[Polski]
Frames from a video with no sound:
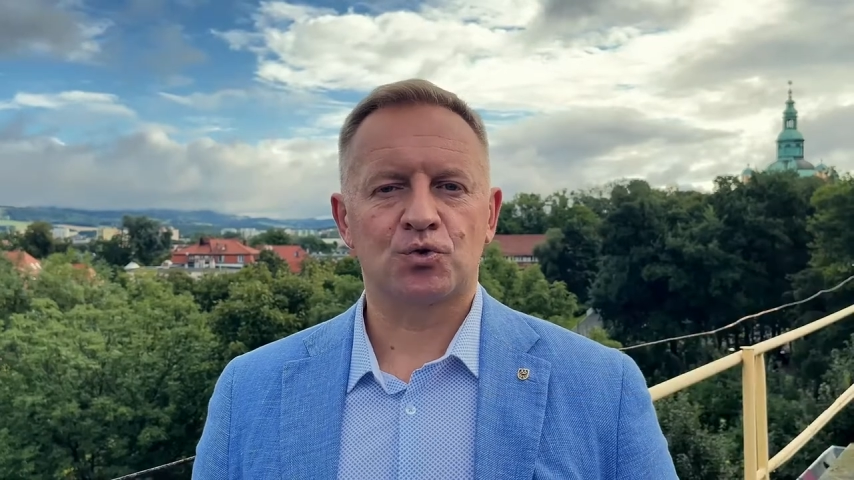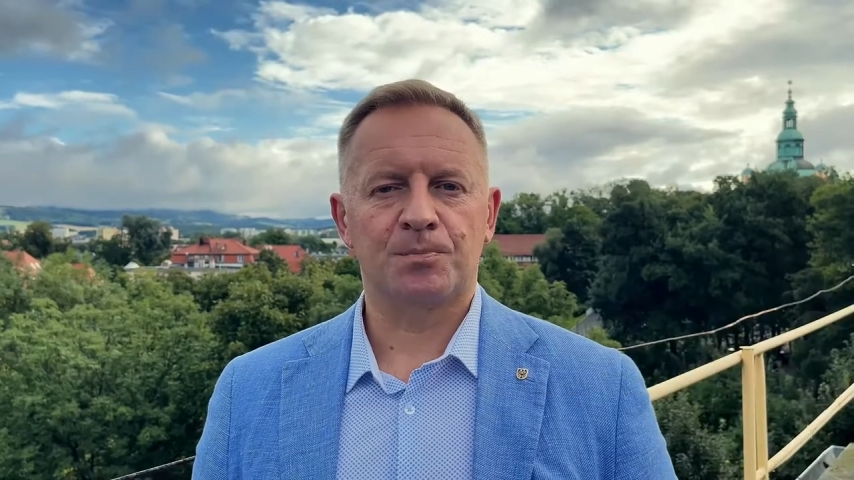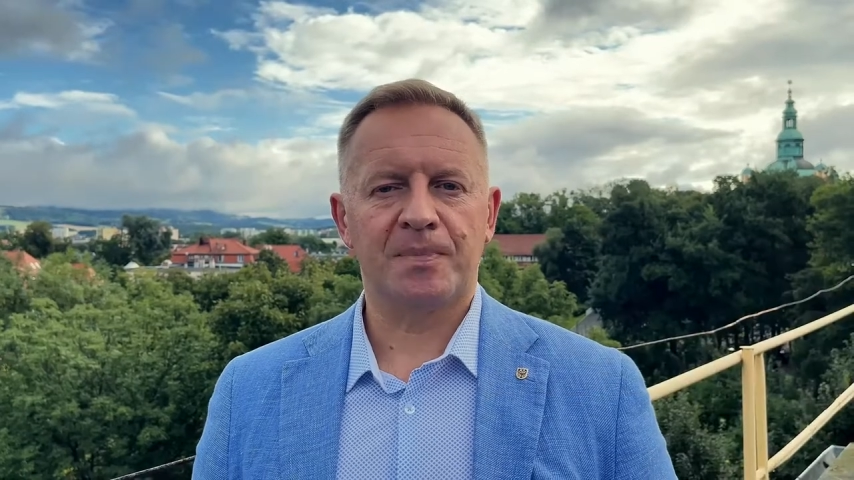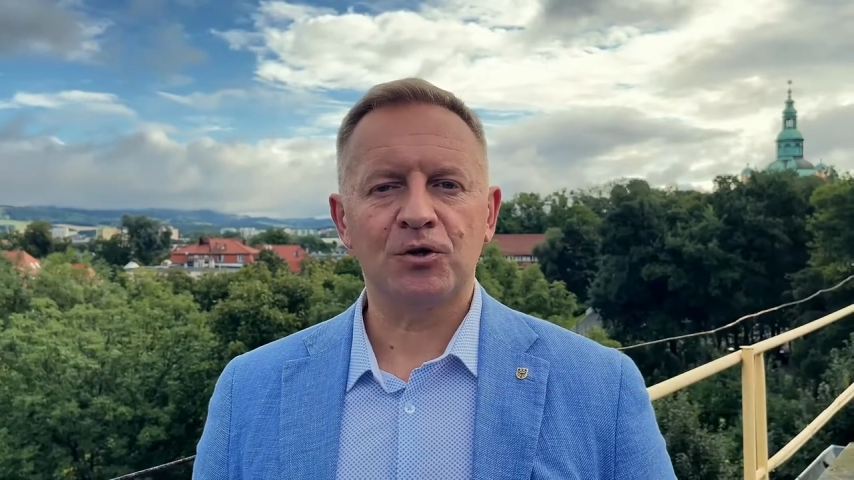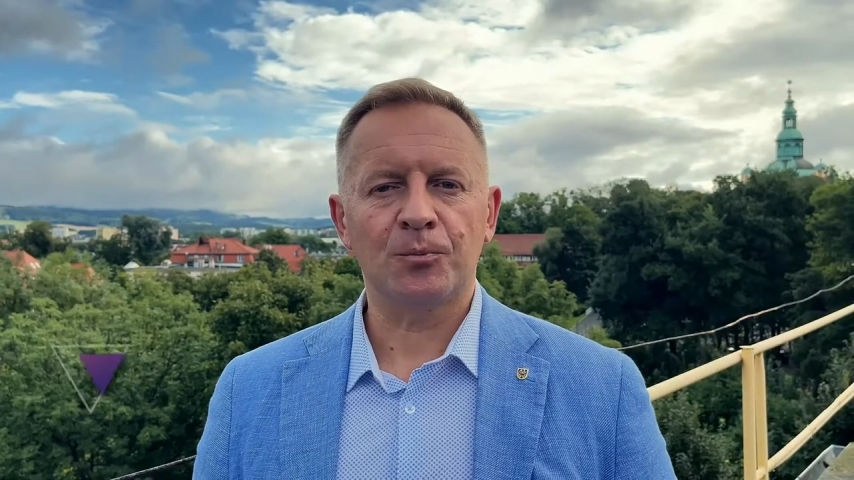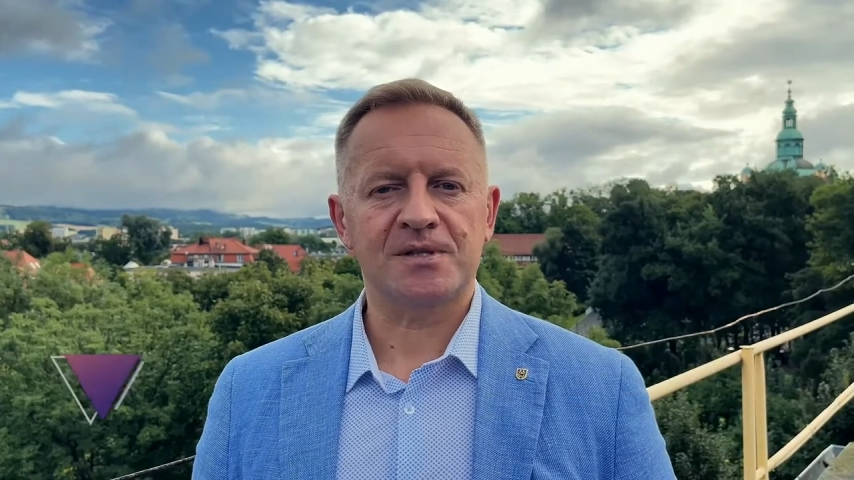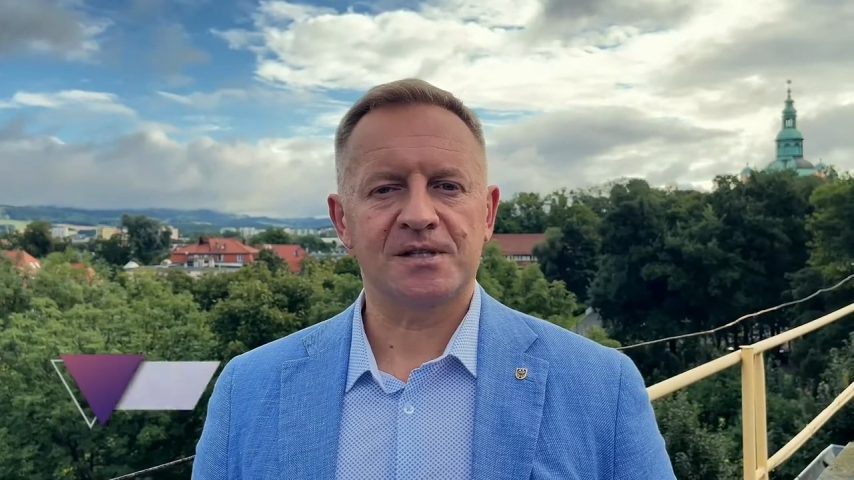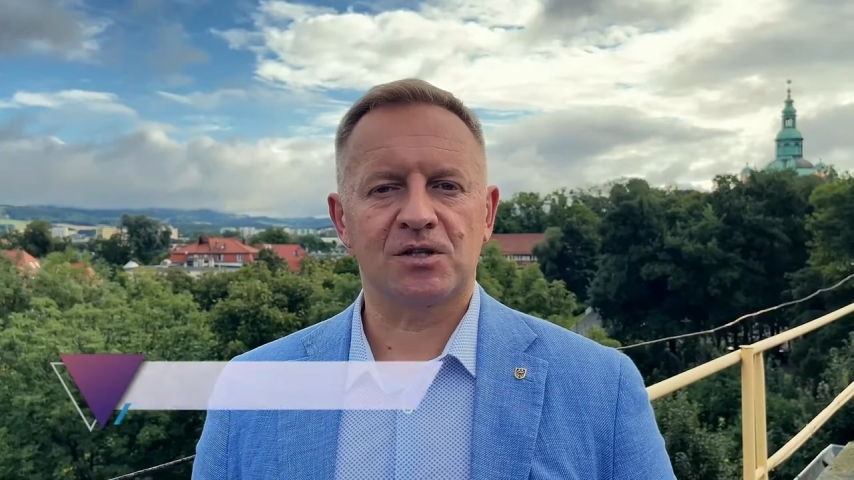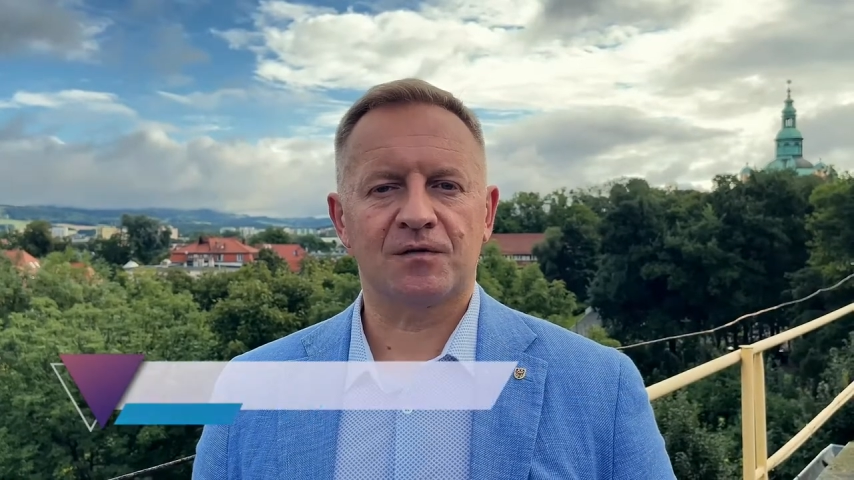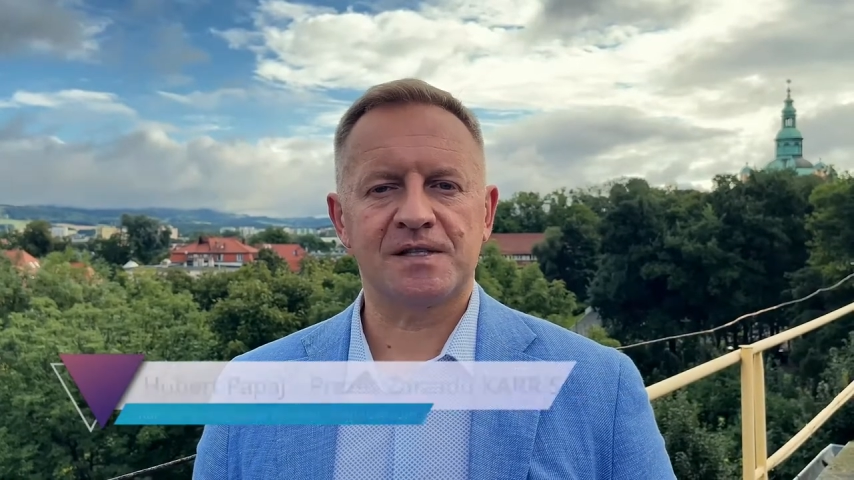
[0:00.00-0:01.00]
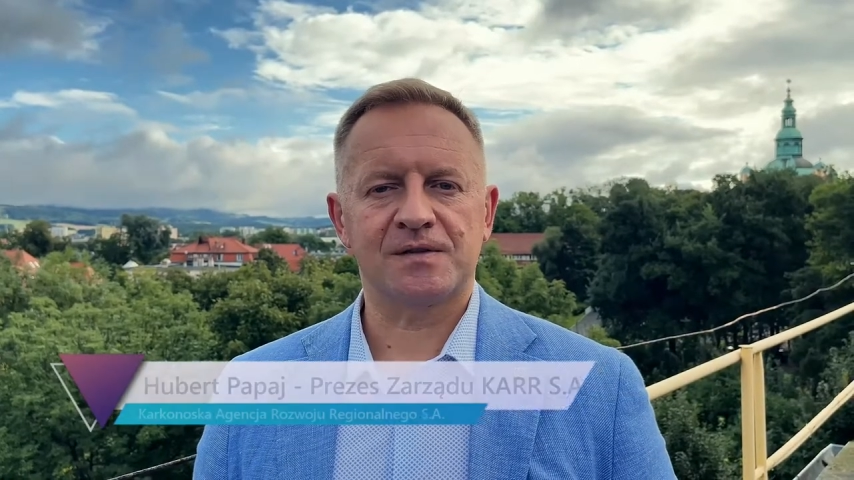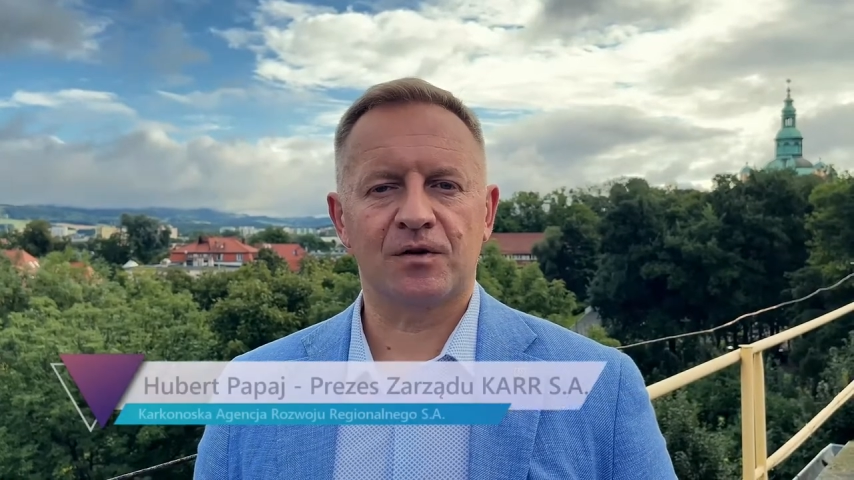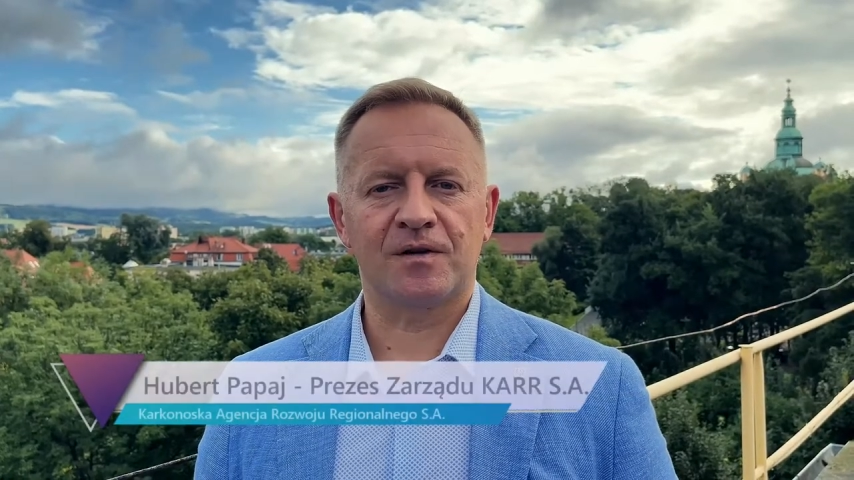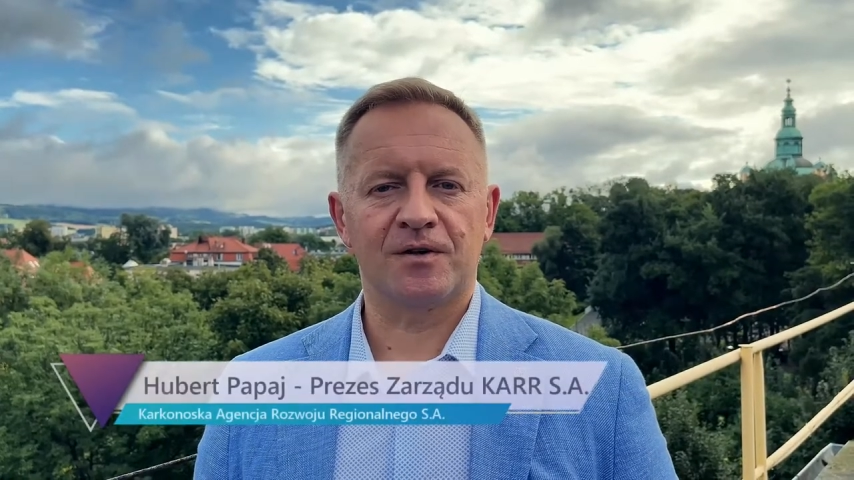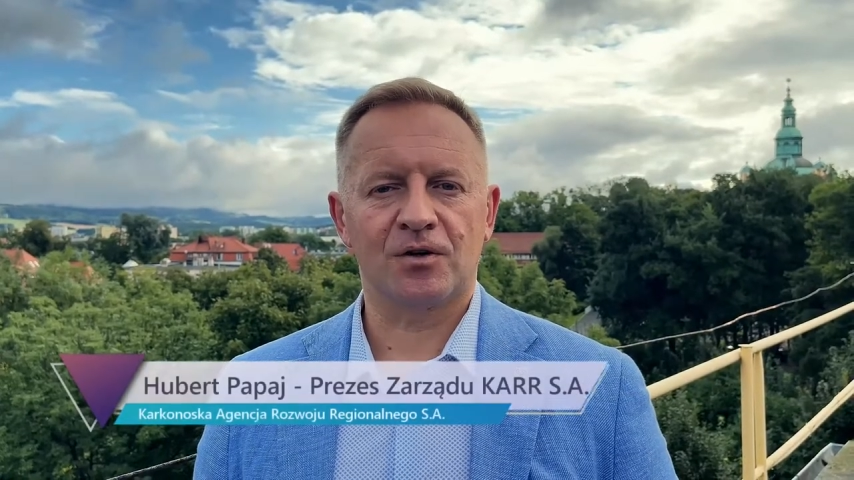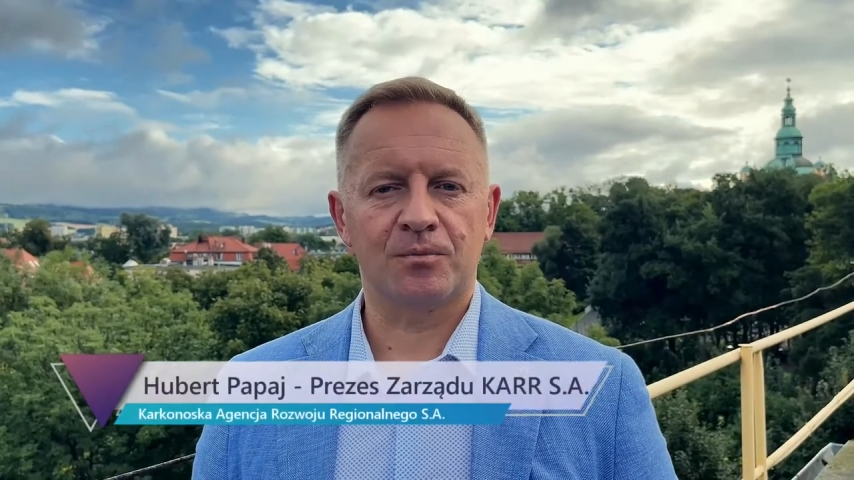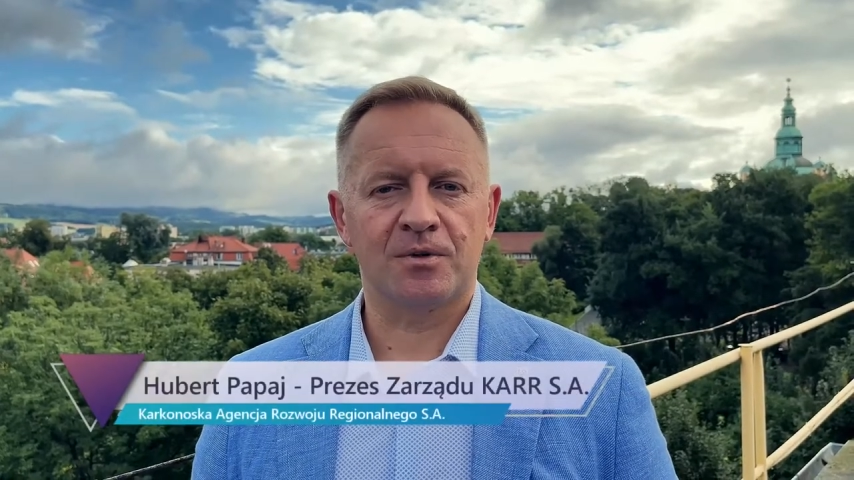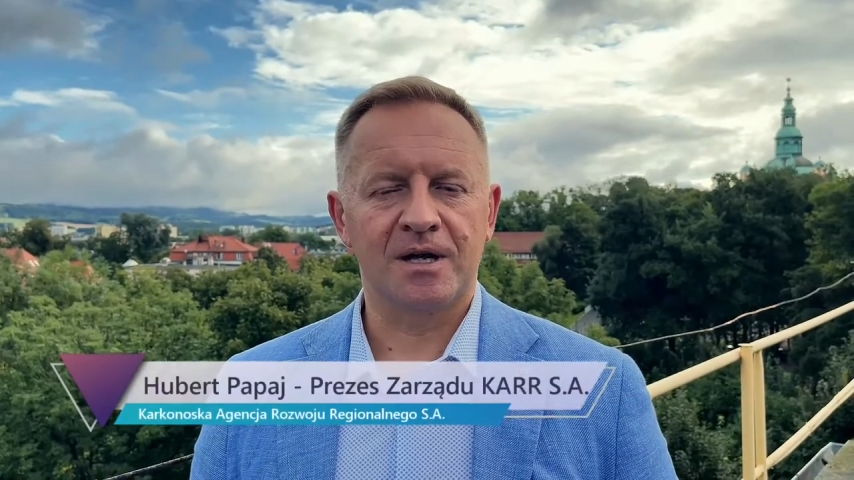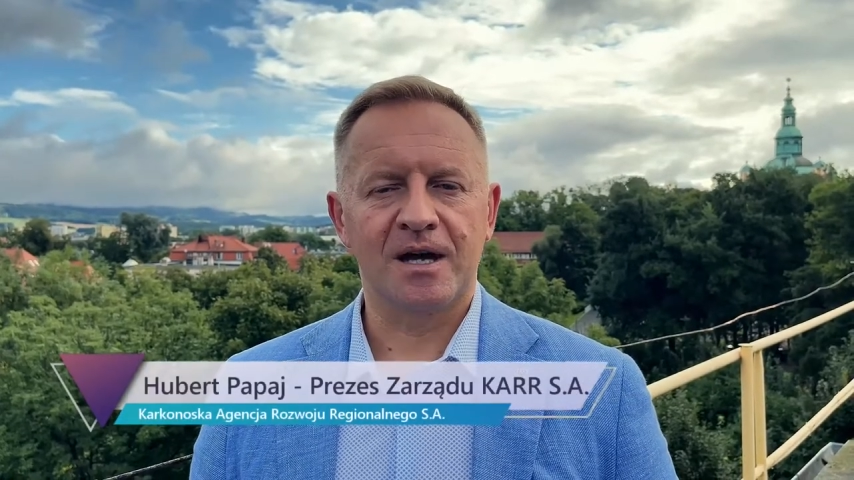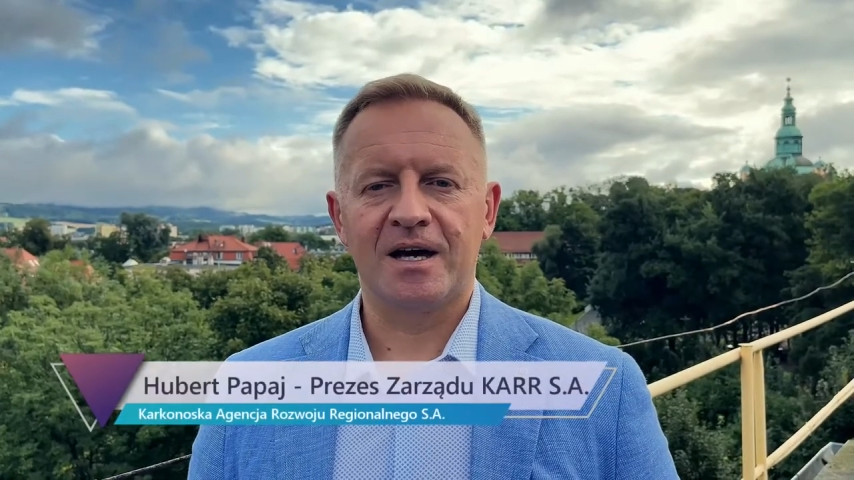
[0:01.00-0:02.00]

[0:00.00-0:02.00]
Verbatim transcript: którzy będą prezentować swoje wyroby.